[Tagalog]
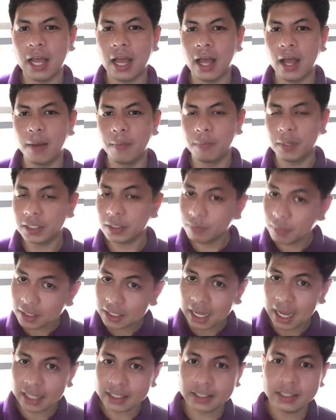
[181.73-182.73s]
na mas
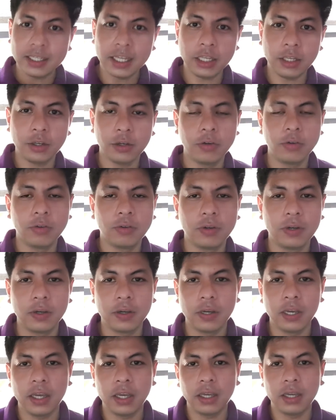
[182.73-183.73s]
mataas din yung
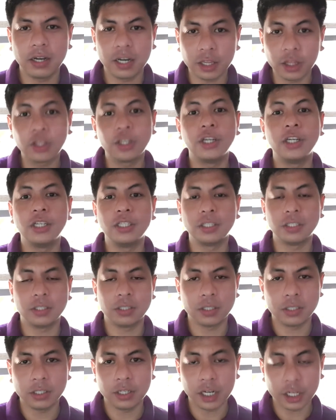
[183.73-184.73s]

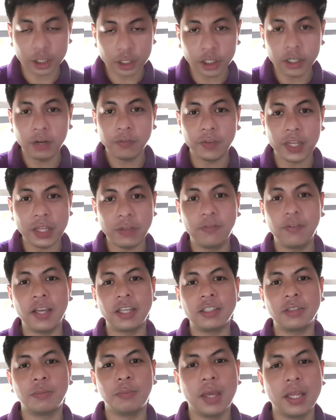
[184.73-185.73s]
returns, return of
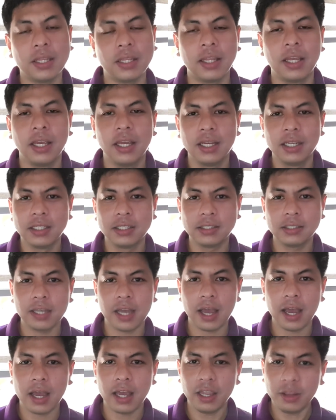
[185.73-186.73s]
investment
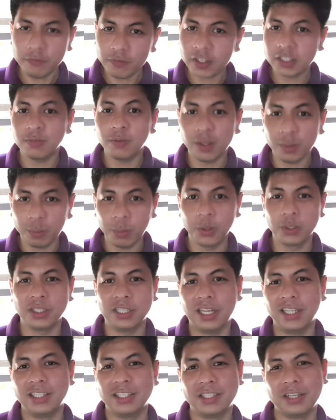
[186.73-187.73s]
sa investment mo
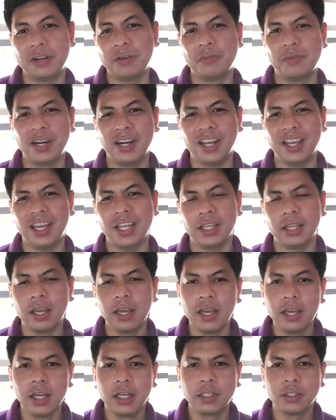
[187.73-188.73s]
sa stock market.
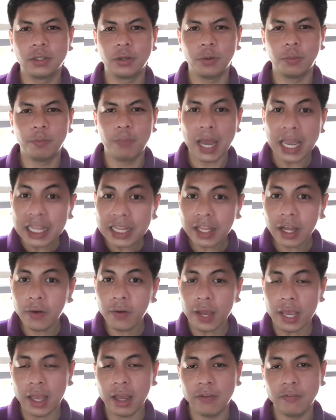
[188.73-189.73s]
So by
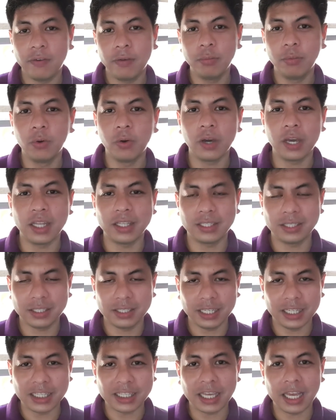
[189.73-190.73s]
now, I have a book.
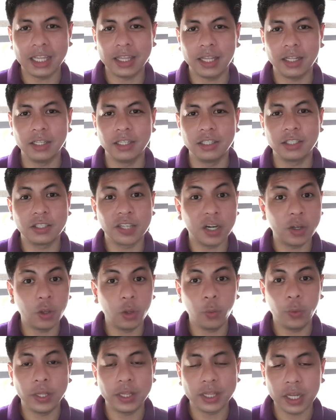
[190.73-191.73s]
It's entitled
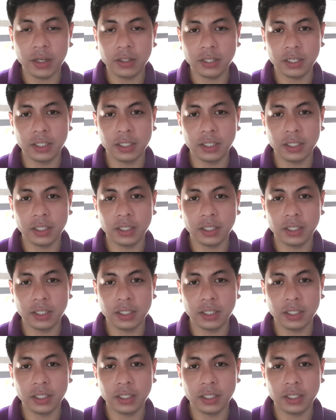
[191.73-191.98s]
Started 1,000